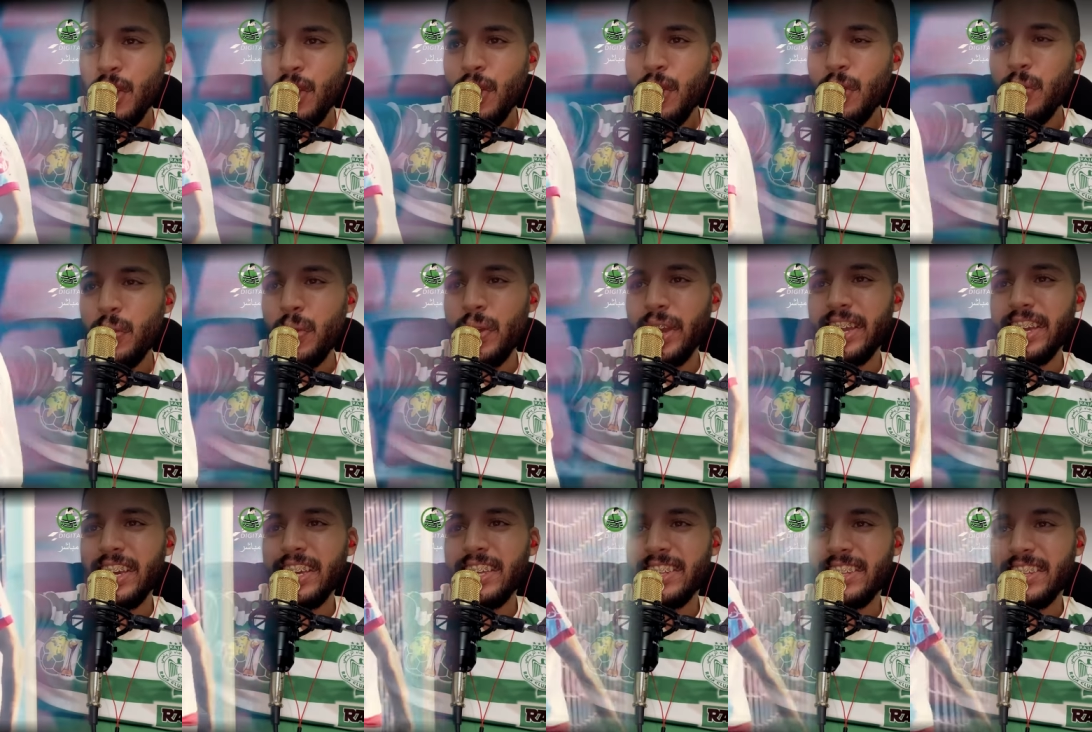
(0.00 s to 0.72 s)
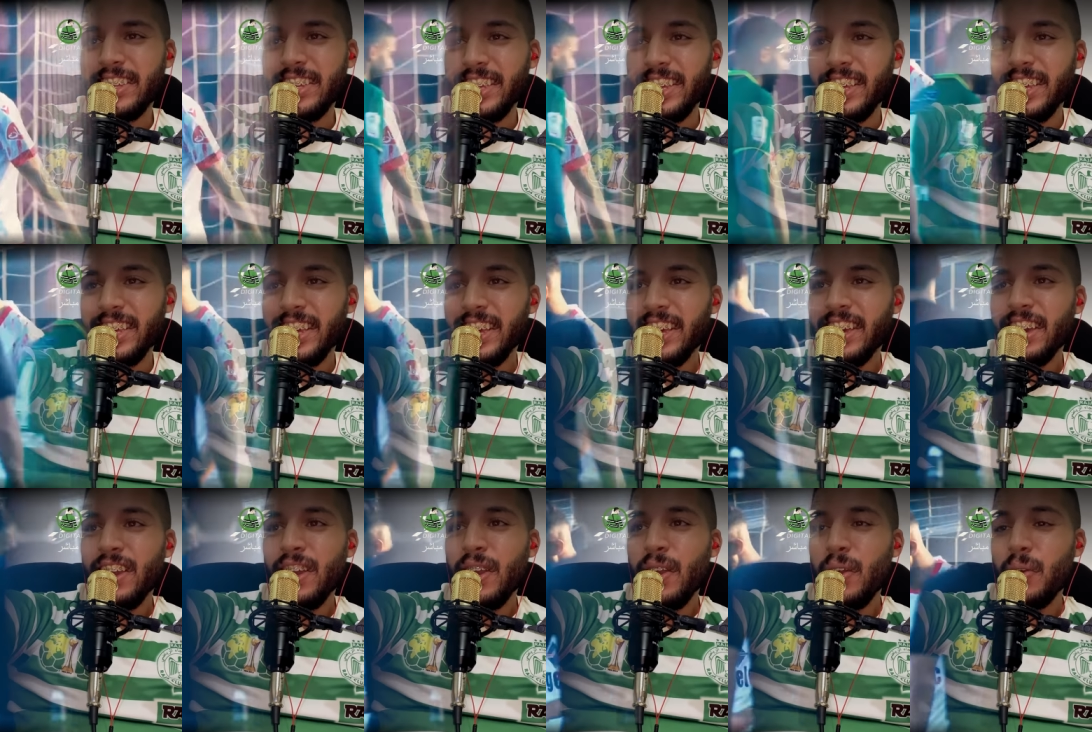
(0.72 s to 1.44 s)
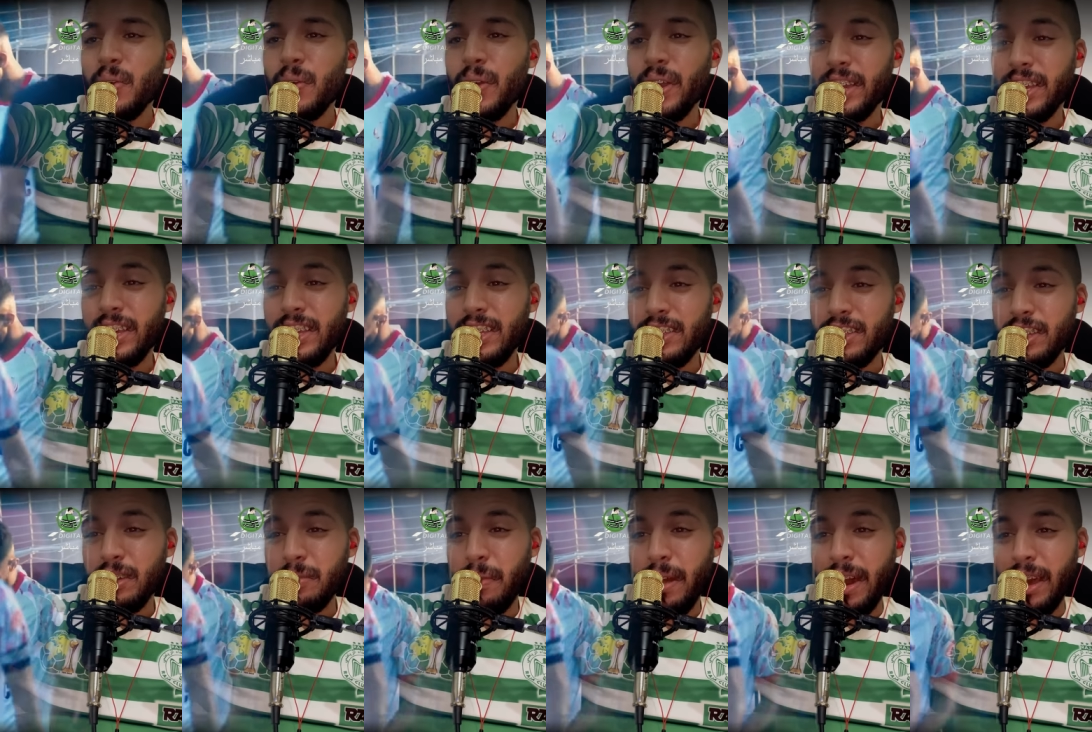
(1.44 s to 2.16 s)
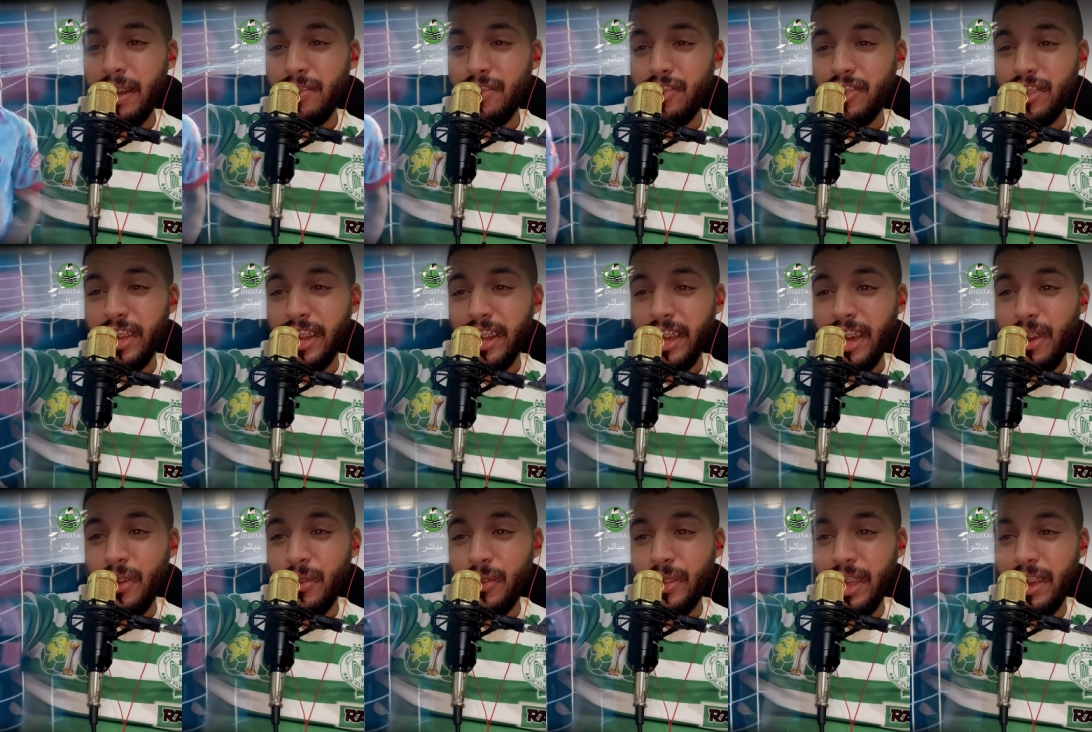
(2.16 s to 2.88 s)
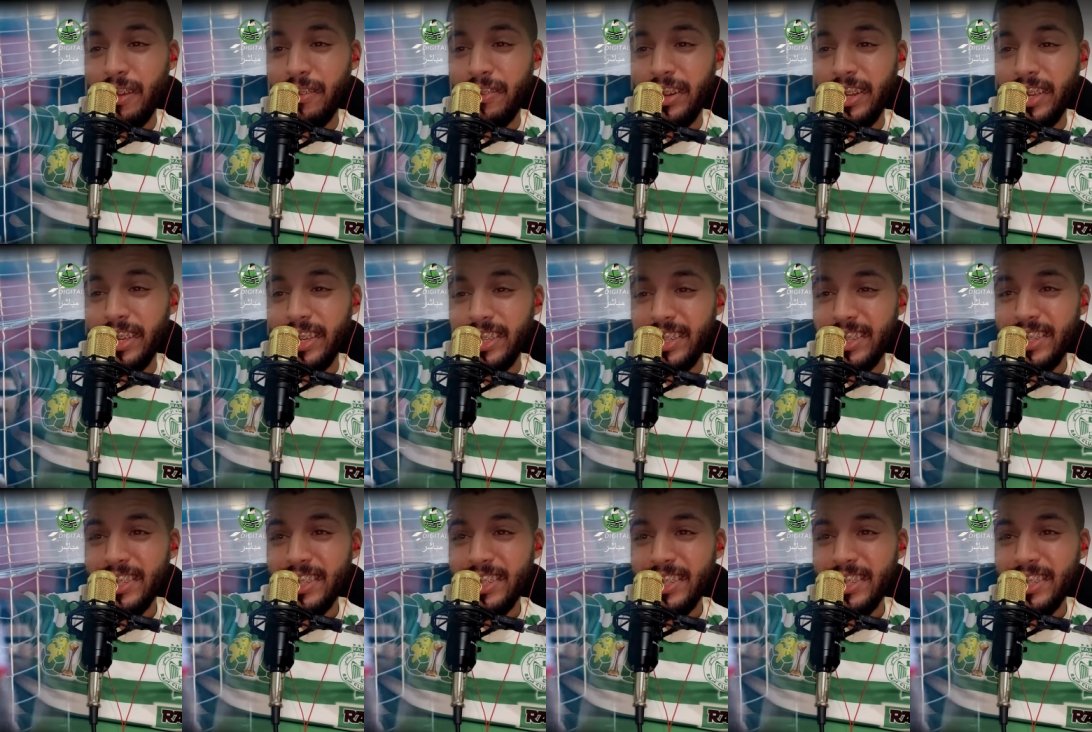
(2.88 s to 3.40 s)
وكيجي وكيجي بحرف الشرقة والعفريت